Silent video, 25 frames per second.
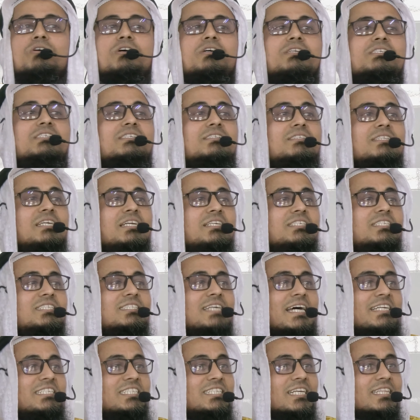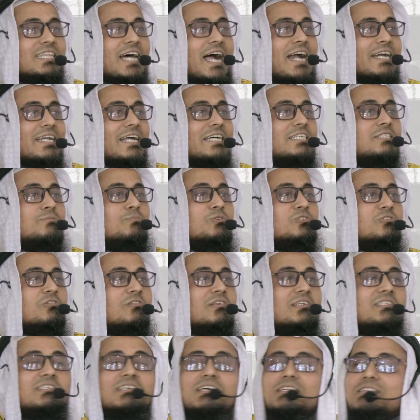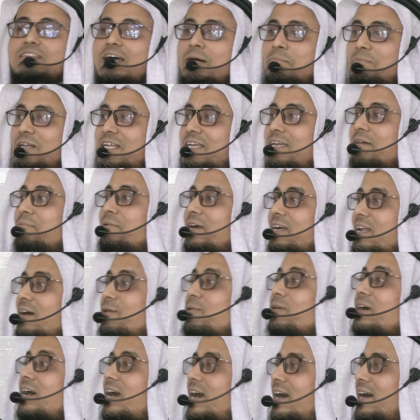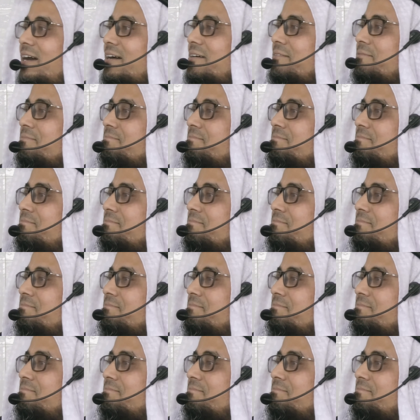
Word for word: ওই তিন চার সাথে আঠাইশ বছরে যে তাপনিকে পাঠাও কা